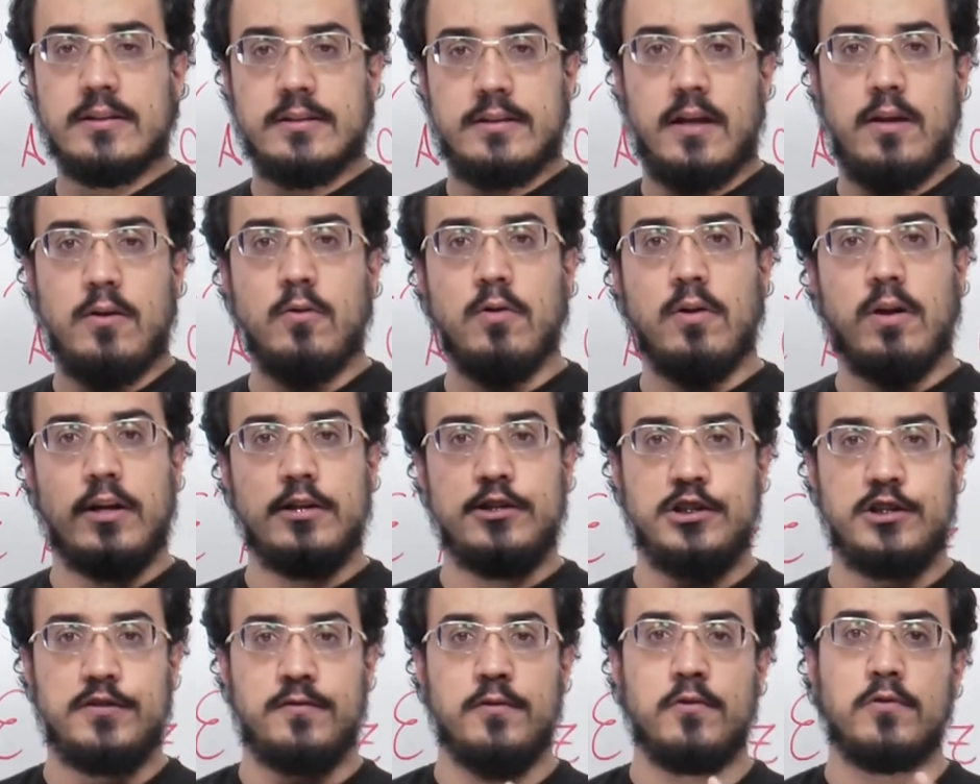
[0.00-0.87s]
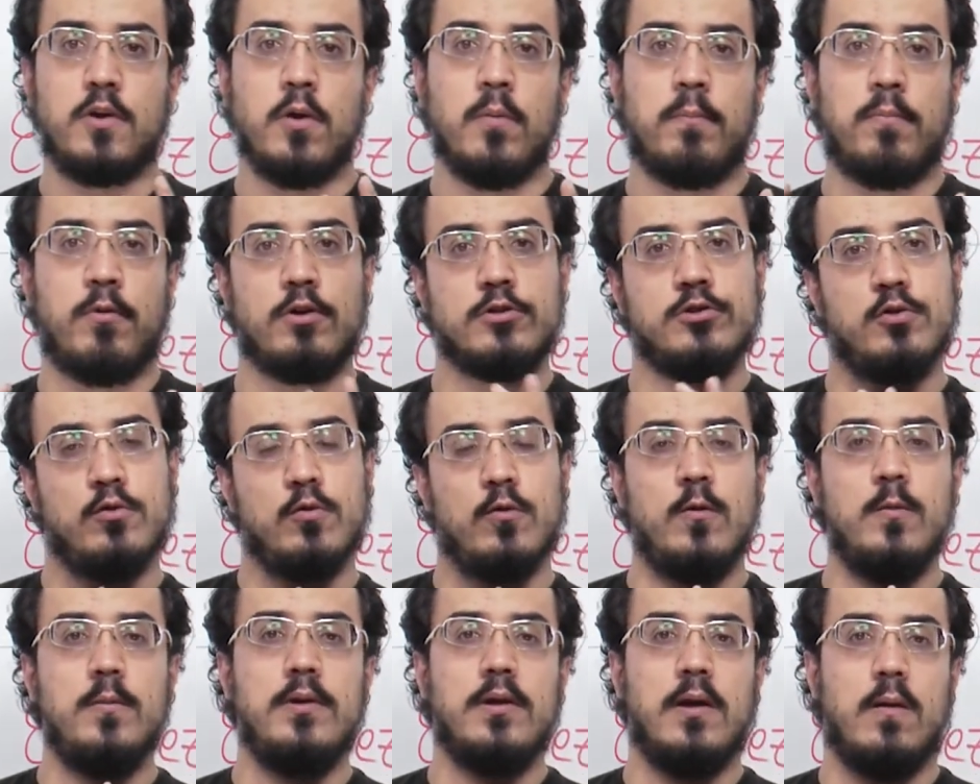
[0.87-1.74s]
anterior a gente viu que eu posso
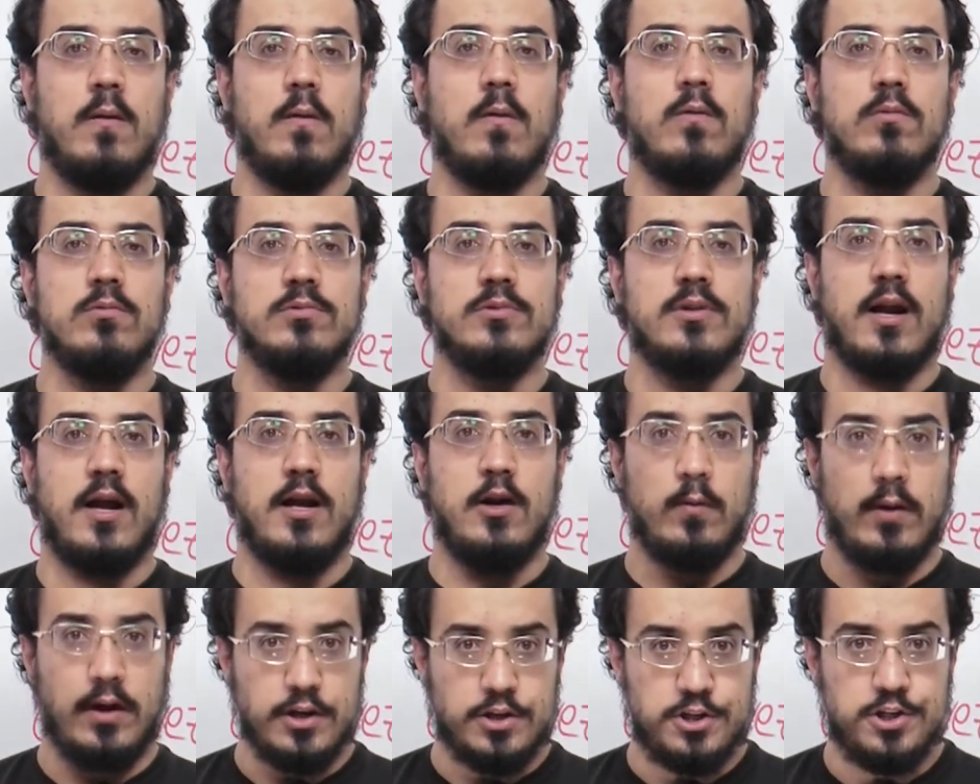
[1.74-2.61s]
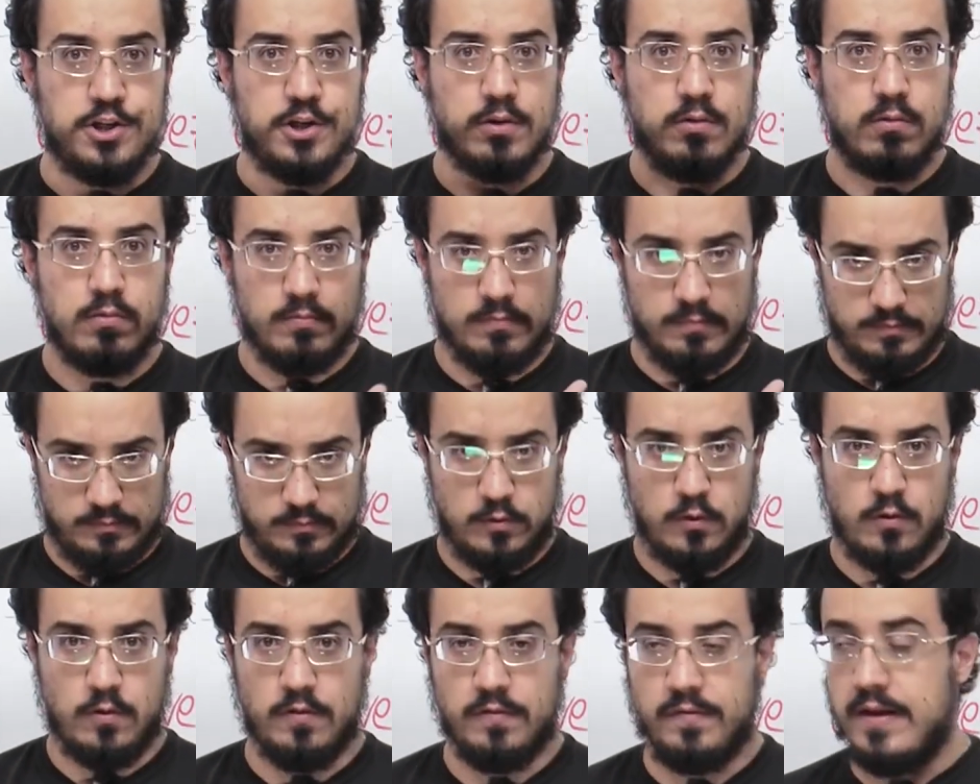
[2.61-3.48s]
combinar ou contrair o artigo.
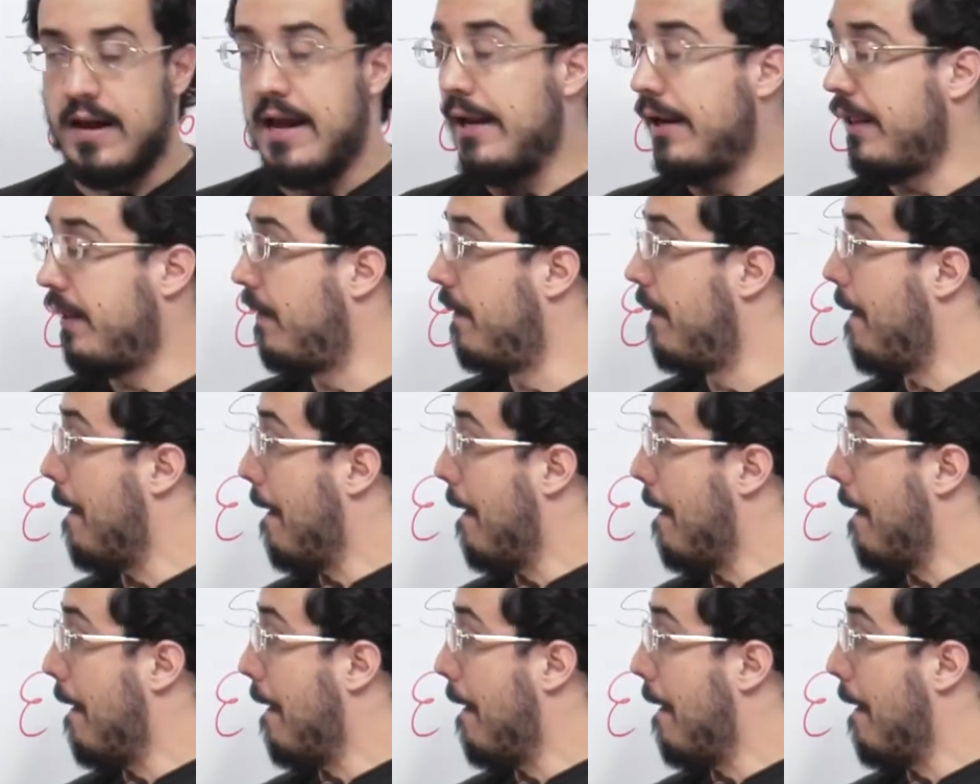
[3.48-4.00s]
Confere?